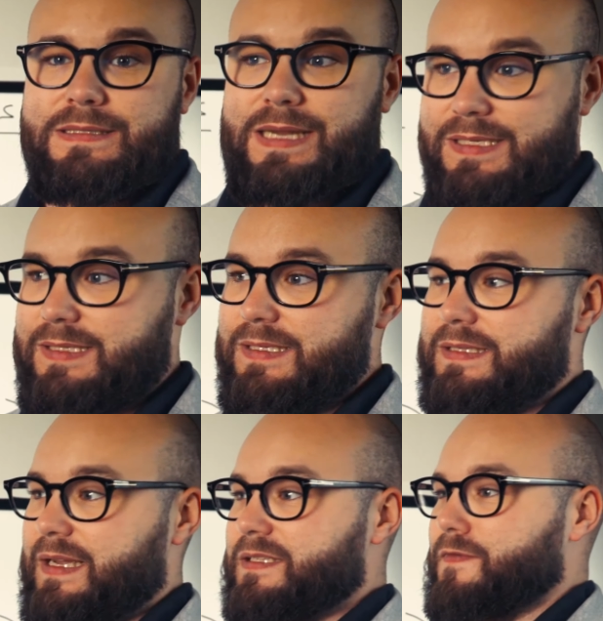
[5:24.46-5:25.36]
Das
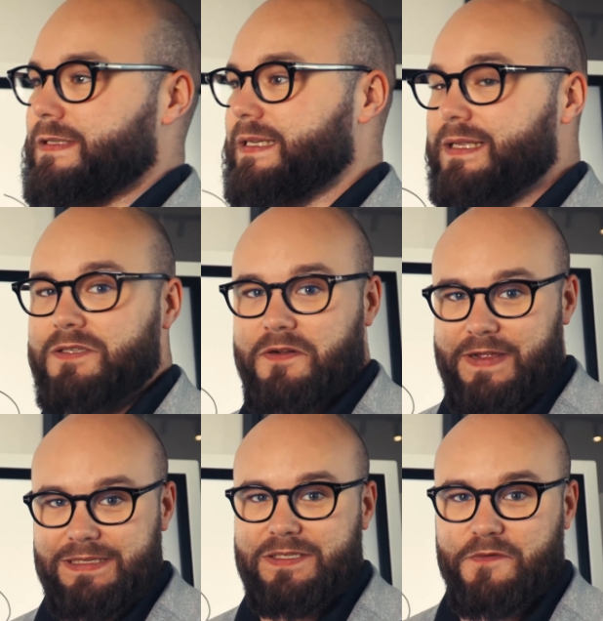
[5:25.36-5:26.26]
ist das, was die
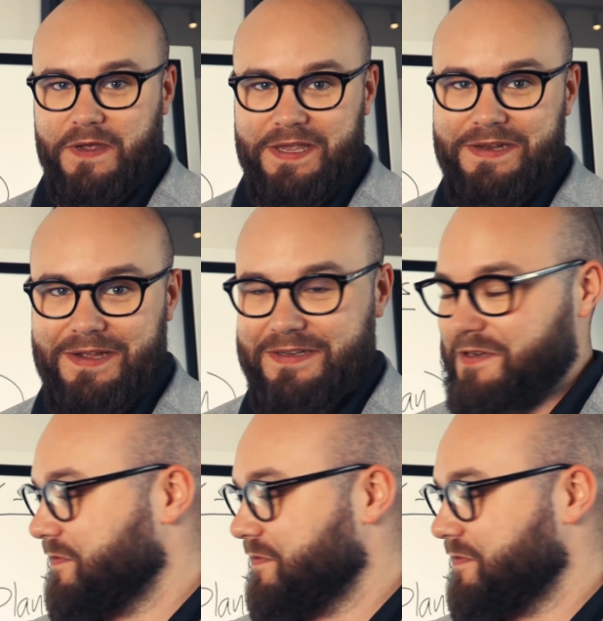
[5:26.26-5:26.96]
Insolvenz verhindert